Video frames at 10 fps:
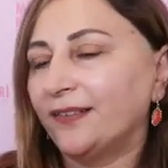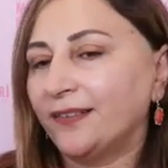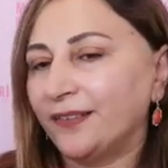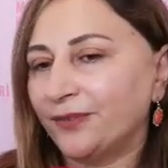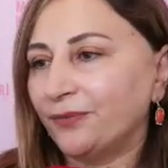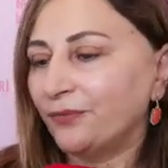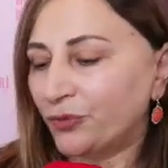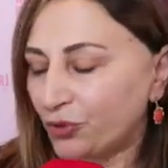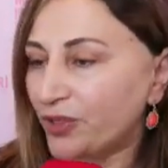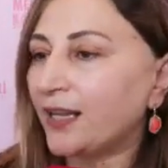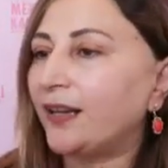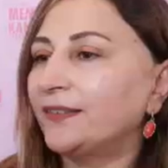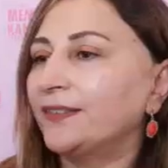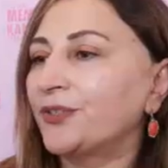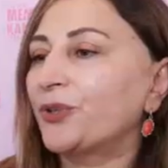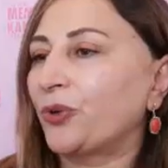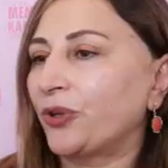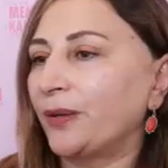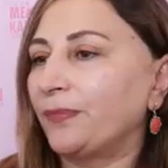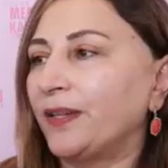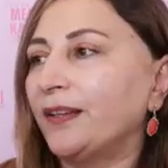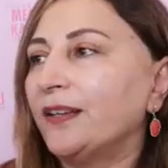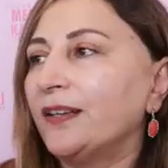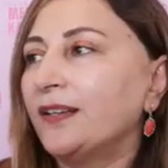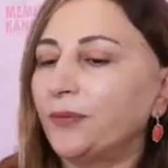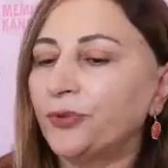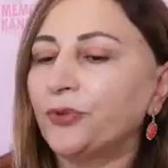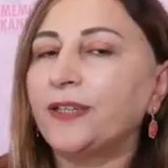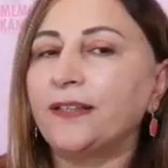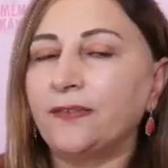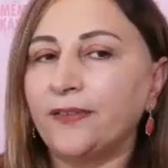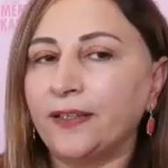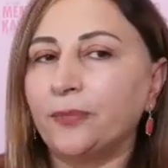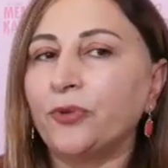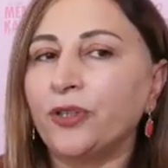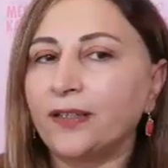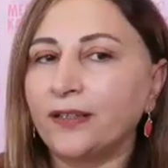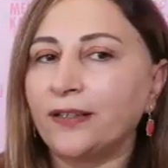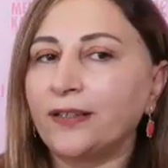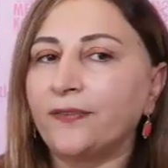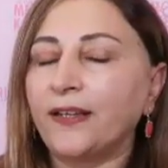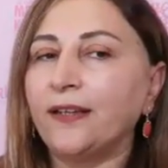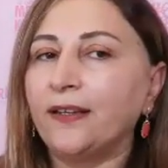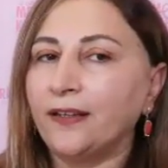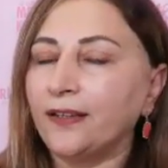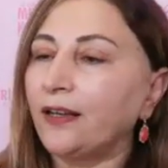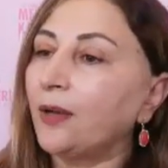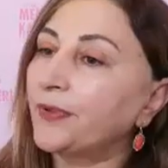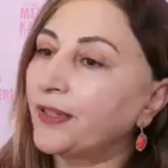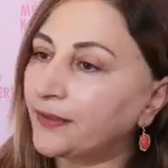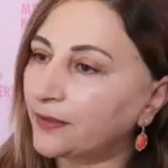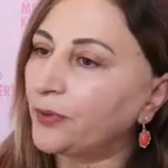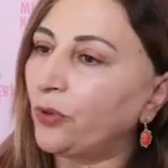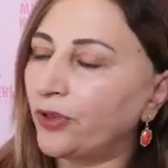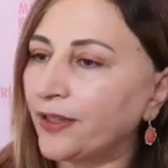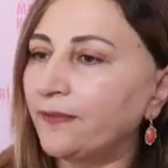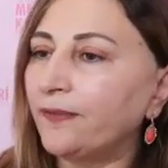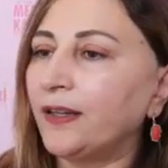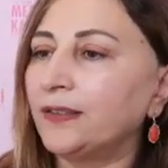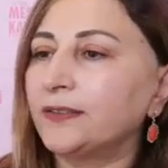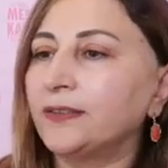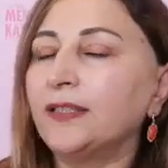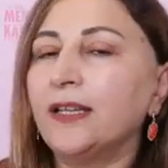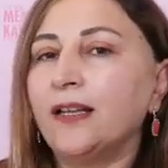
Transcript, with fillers: e, vücut sağlığın çok önemli. Bütün tedavilerime uyarak ve e, ameliyatlık bir olayım vardı.